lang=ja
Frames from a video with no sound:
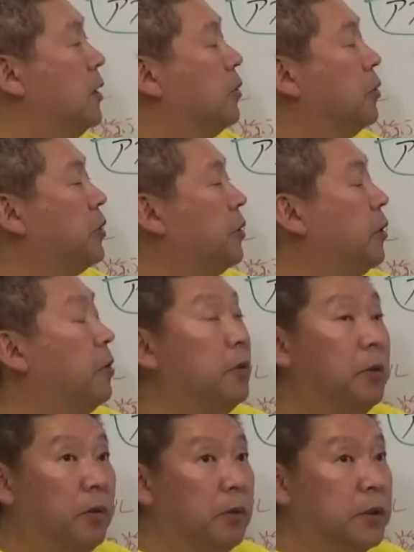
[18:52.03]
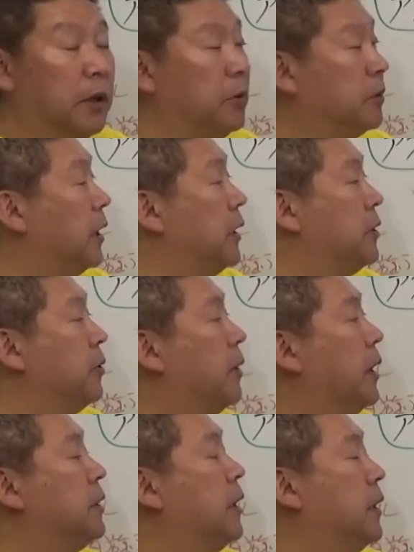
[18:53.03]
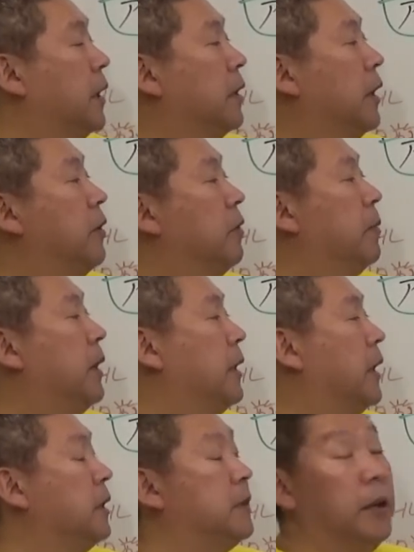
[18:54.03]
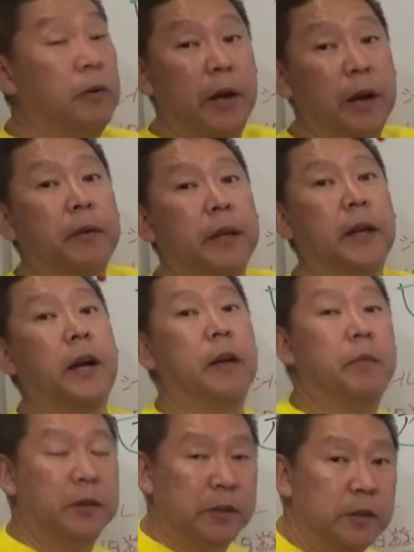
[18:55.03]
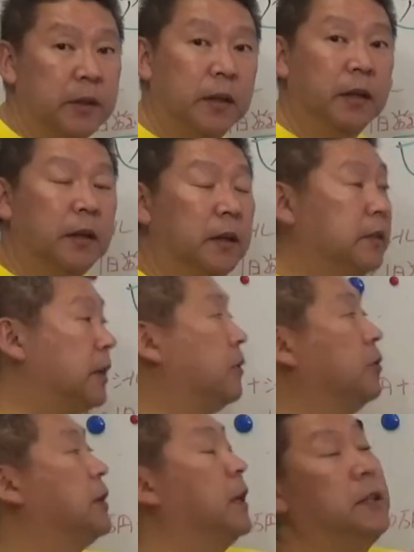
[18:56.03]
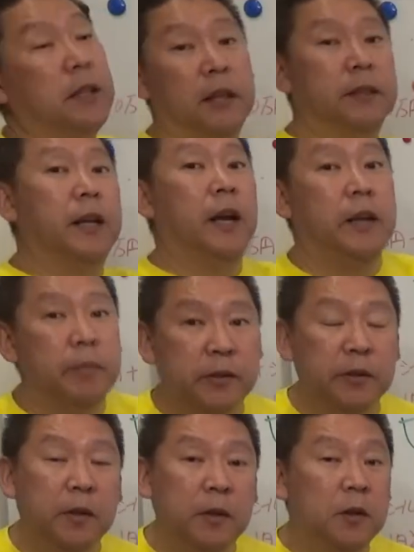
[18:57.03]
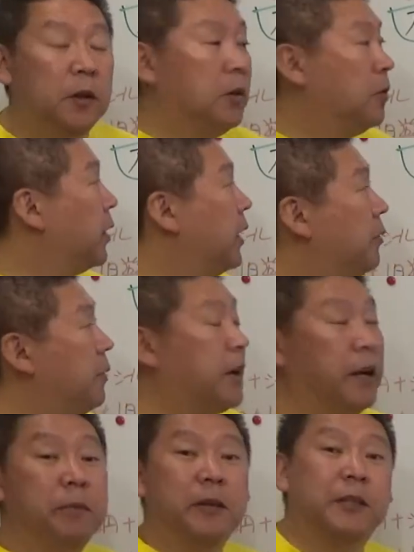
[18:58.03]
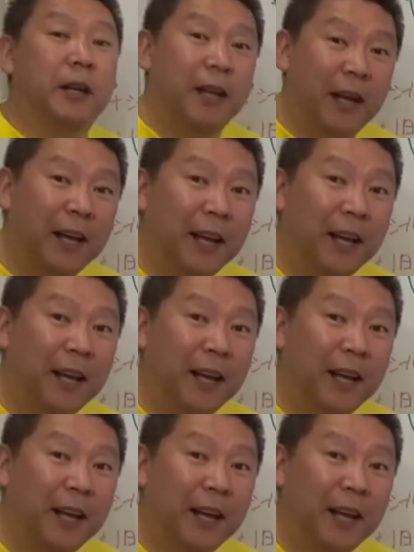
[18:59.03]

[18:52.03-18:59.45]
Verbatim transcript: そうすると、佐藤さんに紹介された方は 47,500 円で買います。佐藤さんに 3,000 円入ります。これ、わかりますかね？